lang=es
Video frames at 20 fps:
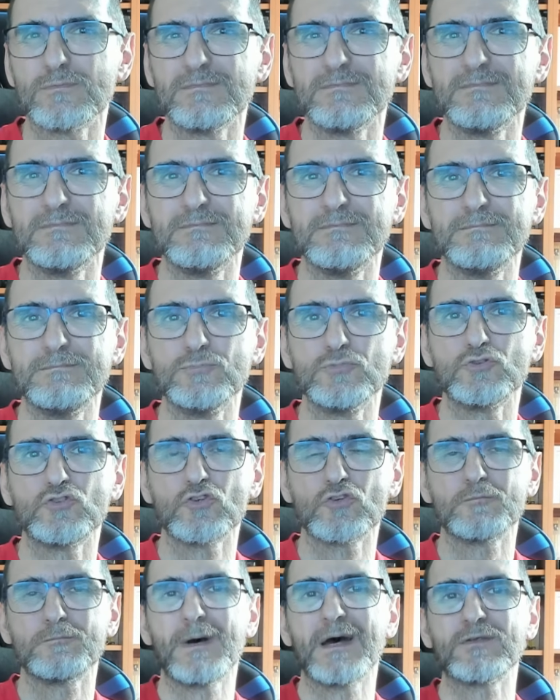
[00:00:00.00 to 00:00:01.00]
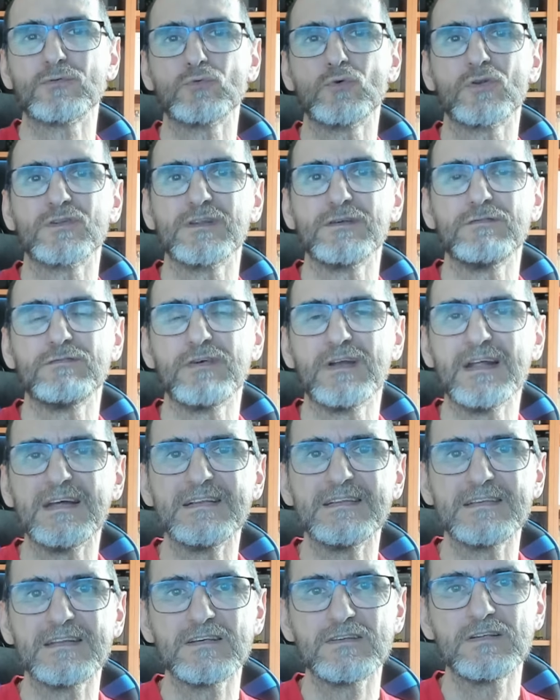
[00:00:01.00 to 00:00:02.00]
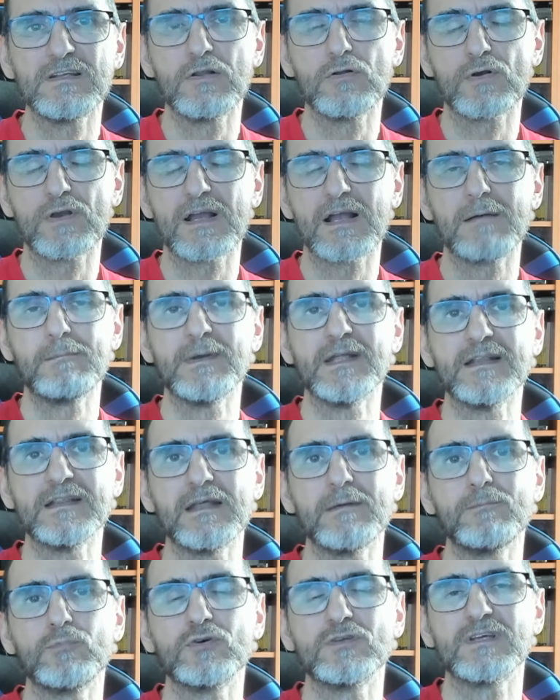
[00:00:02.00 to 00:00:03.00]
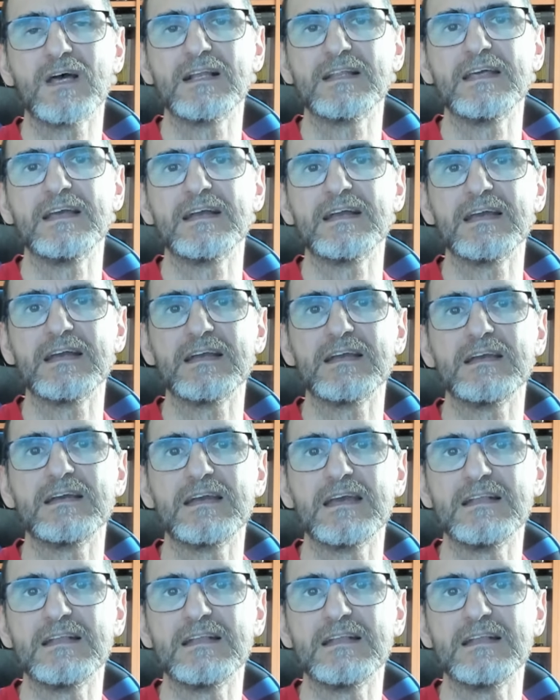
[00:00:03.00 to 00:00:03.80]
muchos passwords diferentes y lógicamente, pues alguien que,